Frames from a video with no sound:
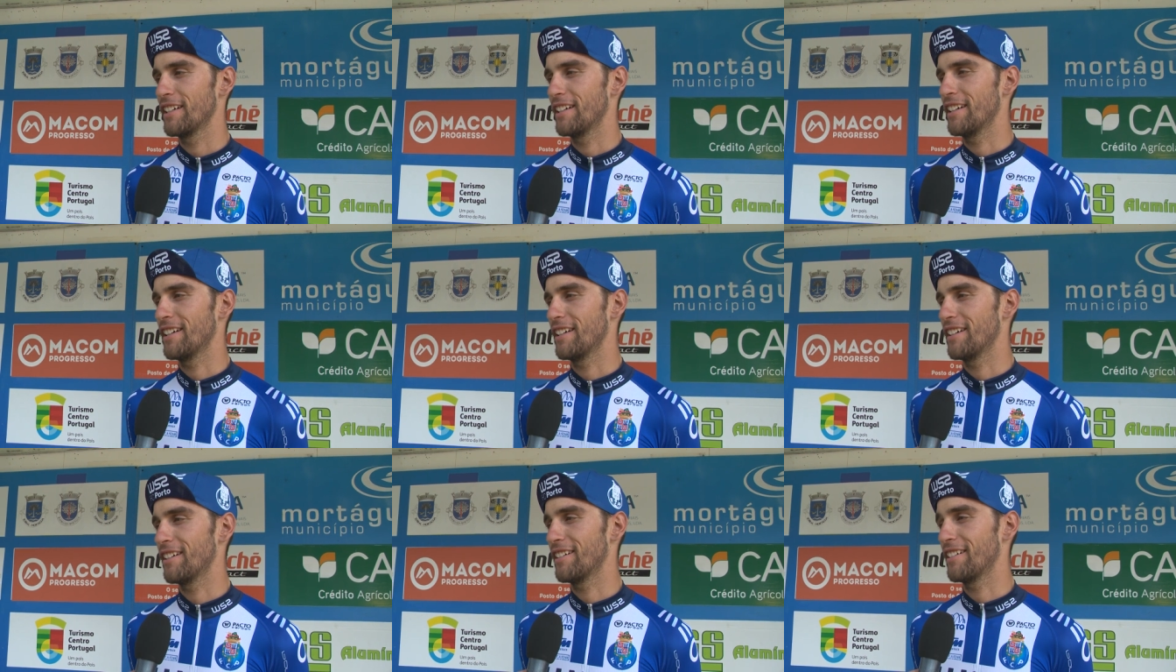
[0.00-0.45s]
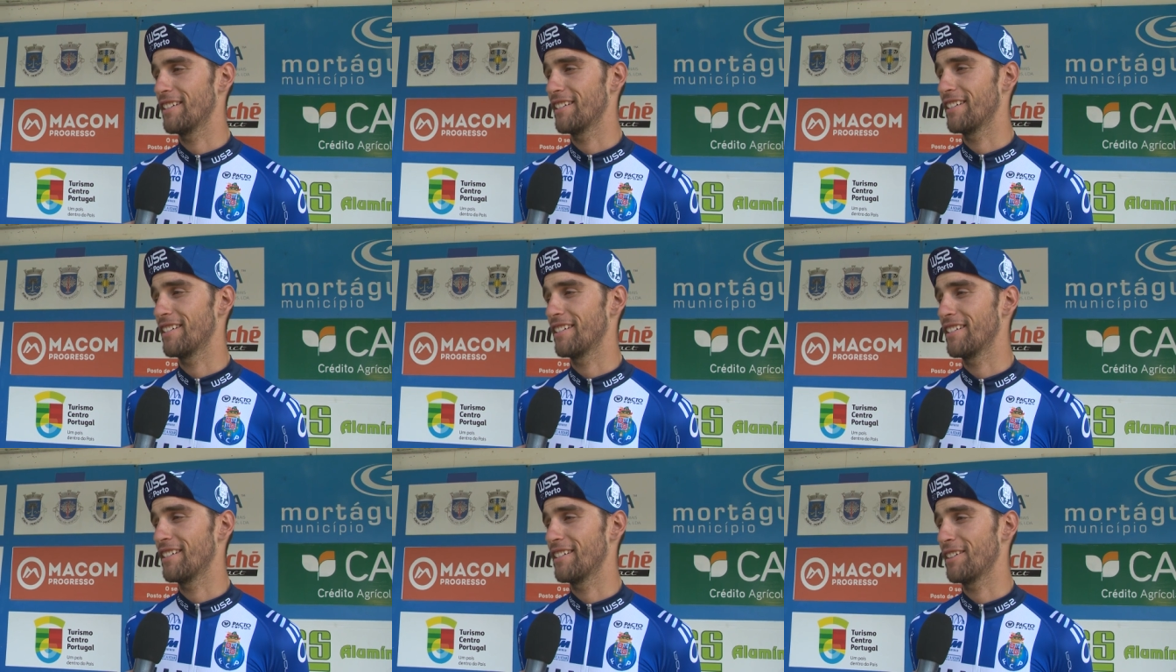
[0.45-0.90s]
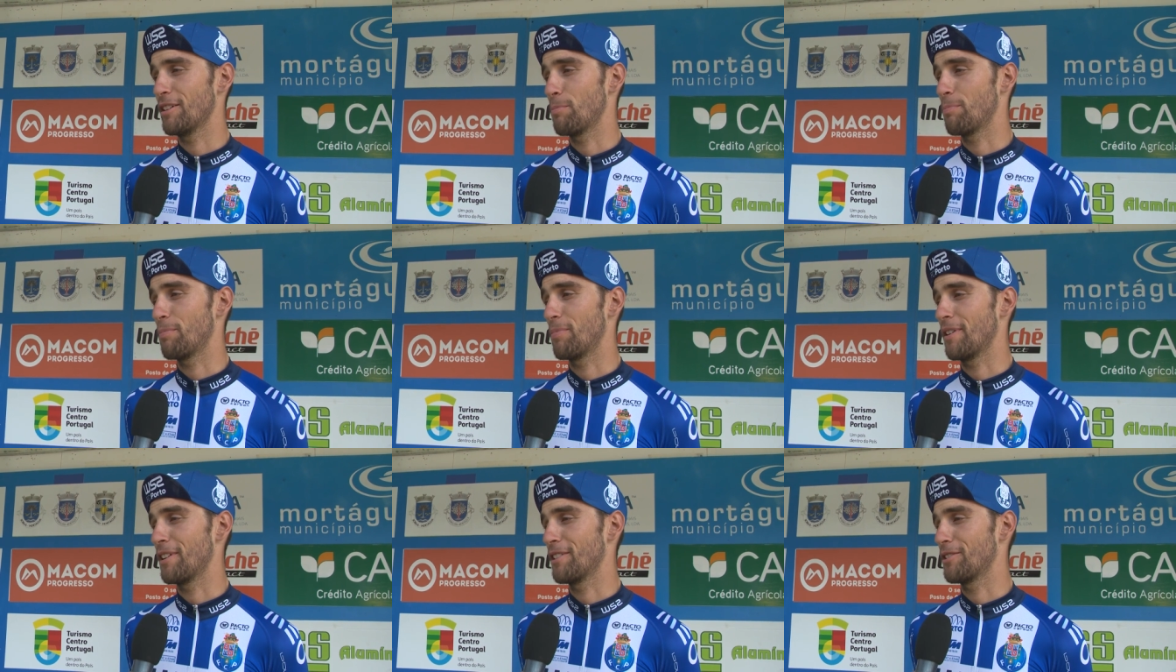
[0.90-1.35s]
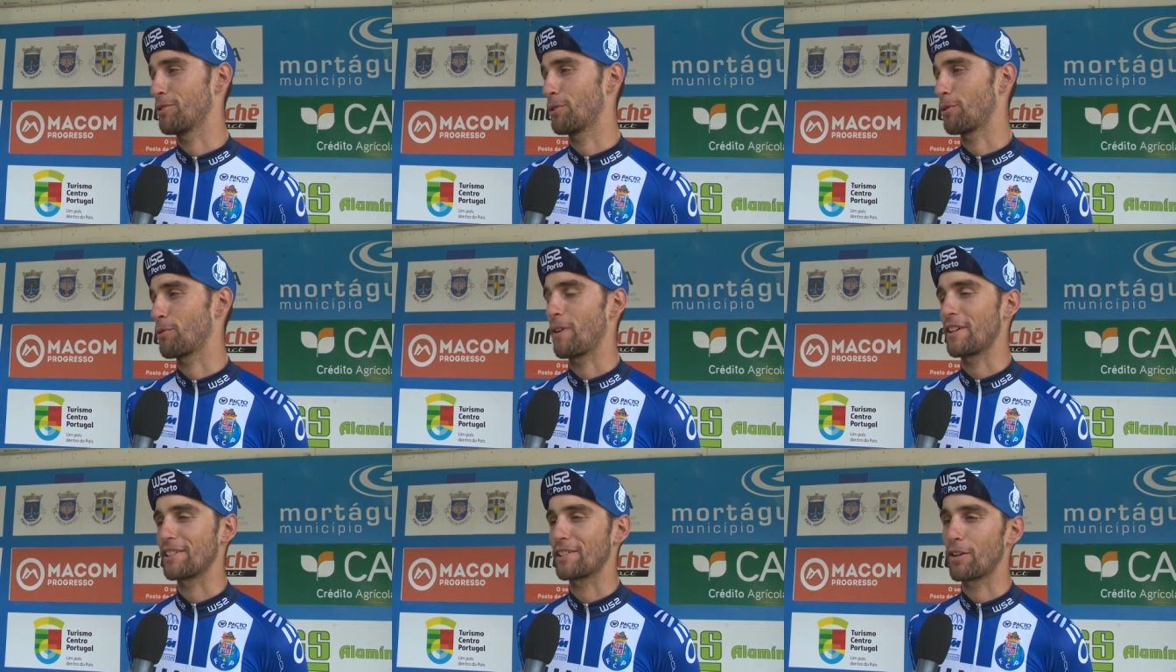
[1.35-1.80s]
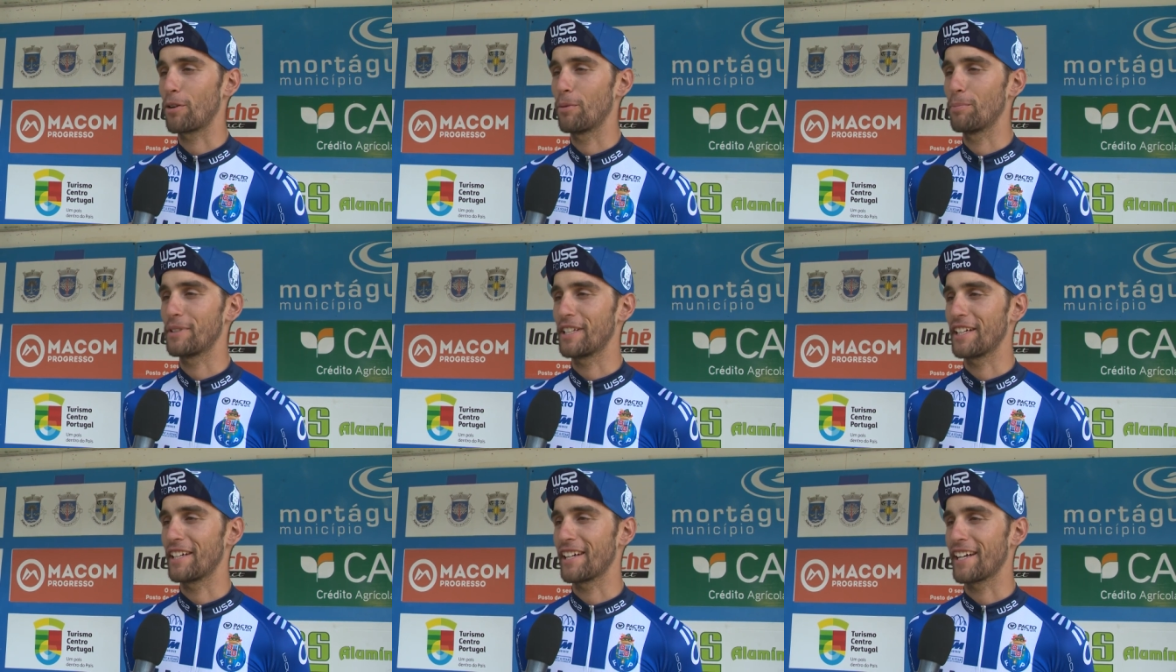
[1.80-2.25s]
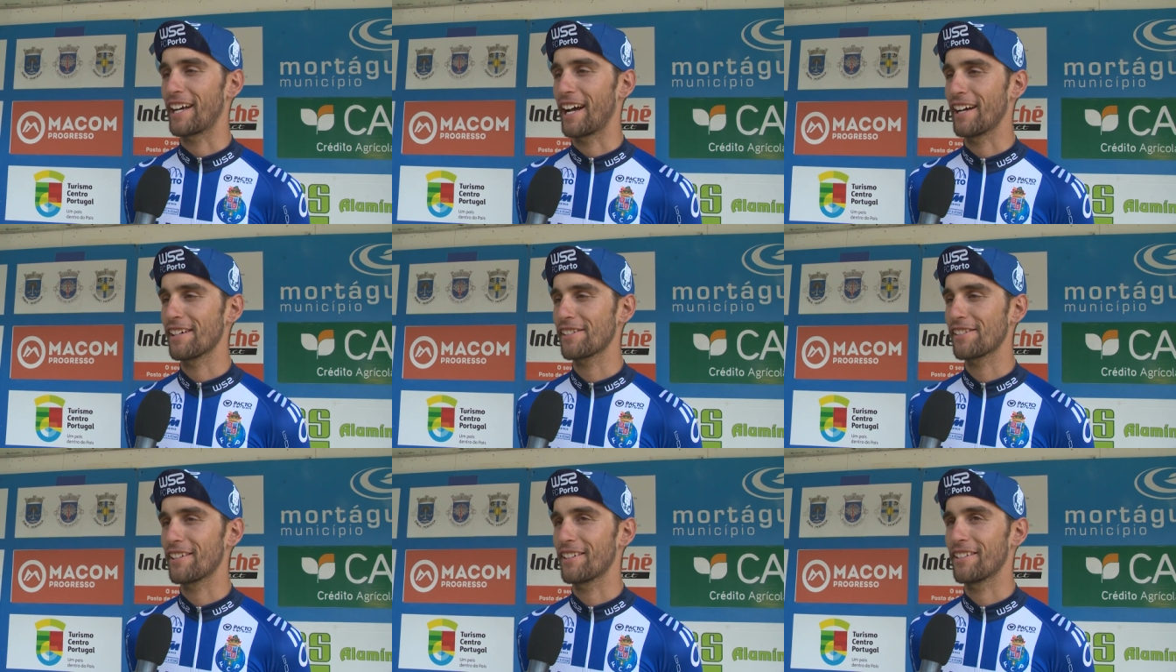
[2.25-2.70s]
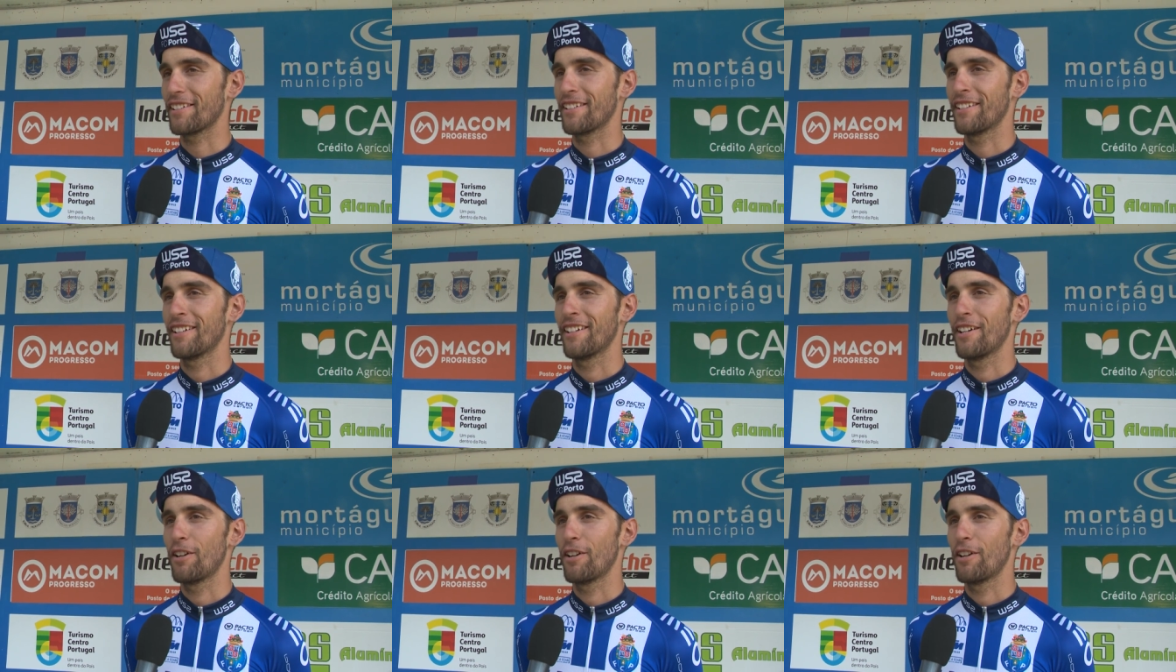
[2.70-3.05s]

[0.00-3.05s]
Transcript: Eh, e estou quase a competir em casa.